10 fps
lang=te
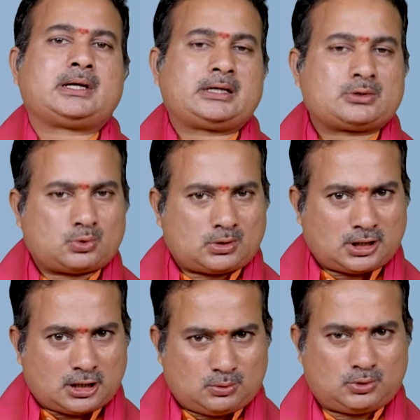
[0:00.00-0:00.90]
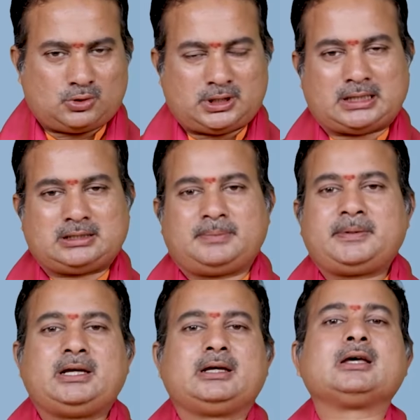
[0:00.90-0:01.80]
వారికి సుఖంగా ఉంటుంది అని
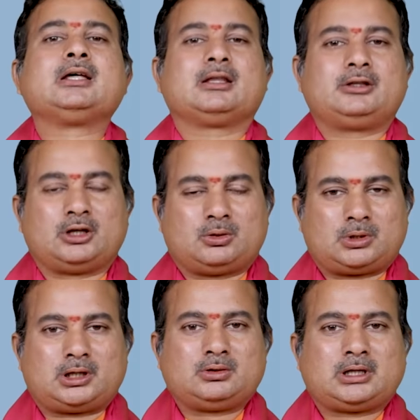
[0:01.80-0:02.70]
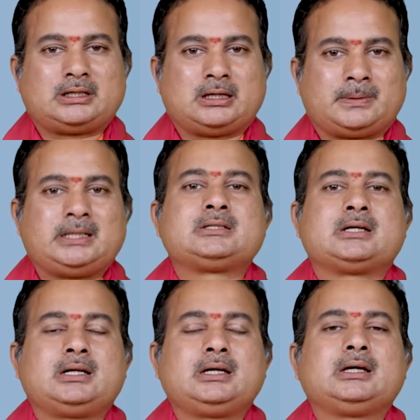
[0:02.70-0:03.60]
చెప్పి దీనిలో ఉండదు అది
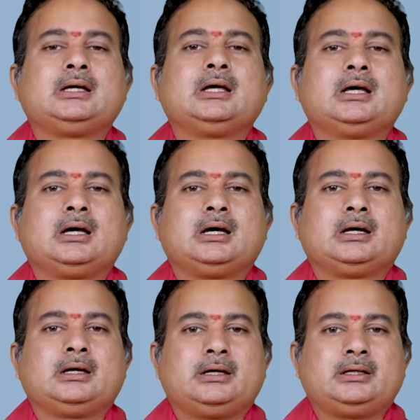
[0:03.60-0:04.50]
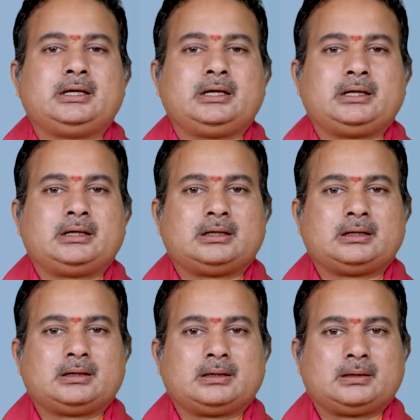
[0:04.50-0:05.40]
గమనించాలి ఇది
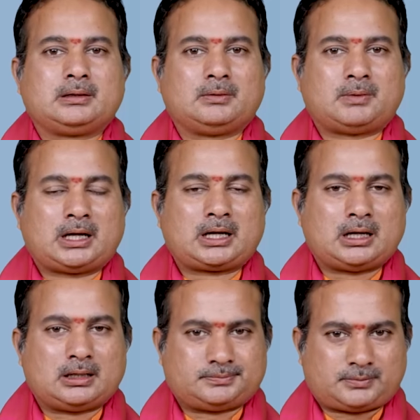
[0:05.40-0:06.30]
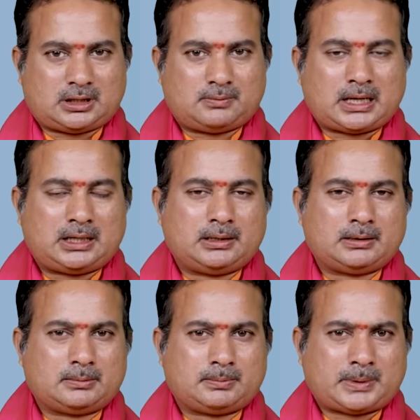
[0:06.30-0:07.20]
వంగర వారి
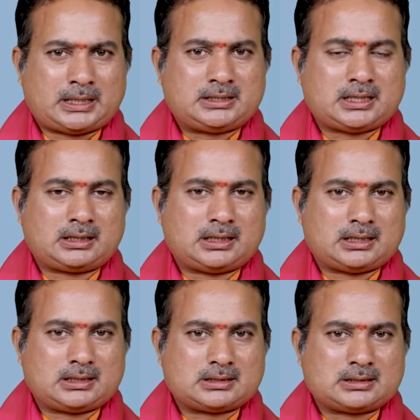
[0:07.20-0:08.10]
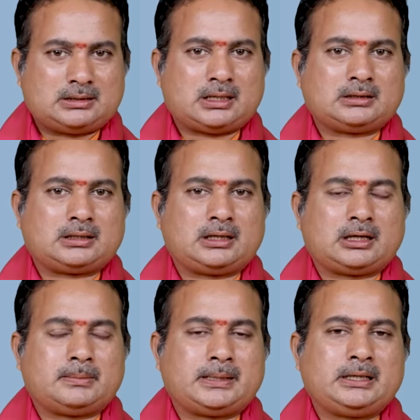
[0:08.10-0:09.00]
పంచాంగ సిద్ధాంతం
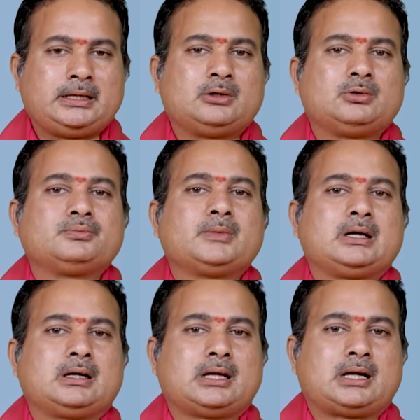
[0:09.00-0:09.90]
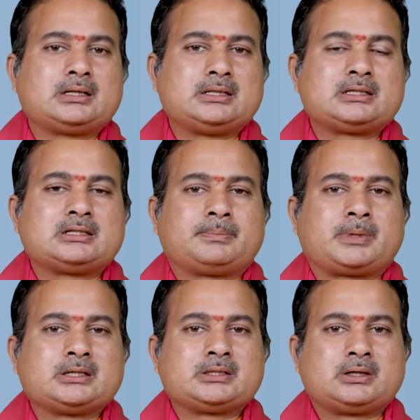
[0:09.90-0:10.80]
కాబట్టి నేను గణన చేసి
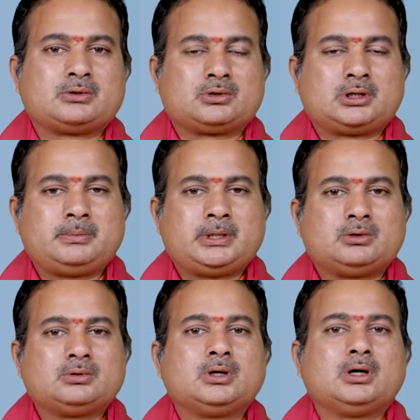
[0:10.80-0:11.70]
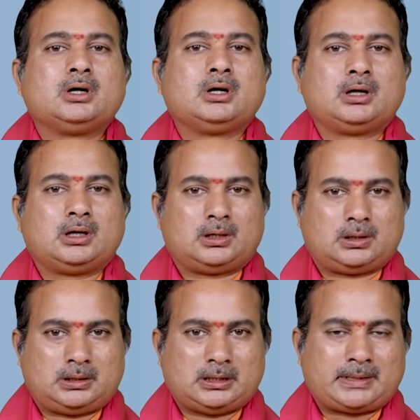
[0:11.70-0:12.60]
చెప్పడం జరుగుతుంది మీరు
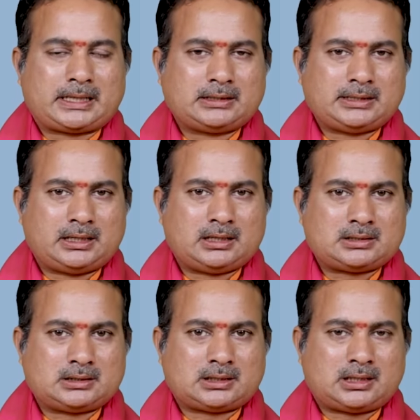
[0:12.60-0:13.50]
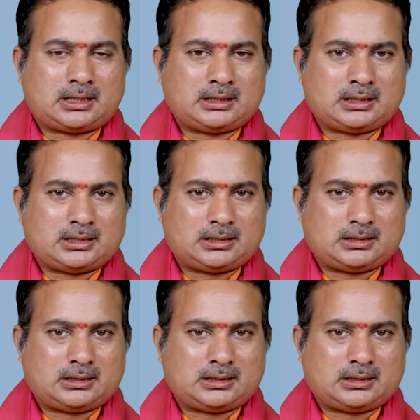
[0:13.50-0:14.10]
ఎవరికైతే ఏ నక్షత్రానికైతే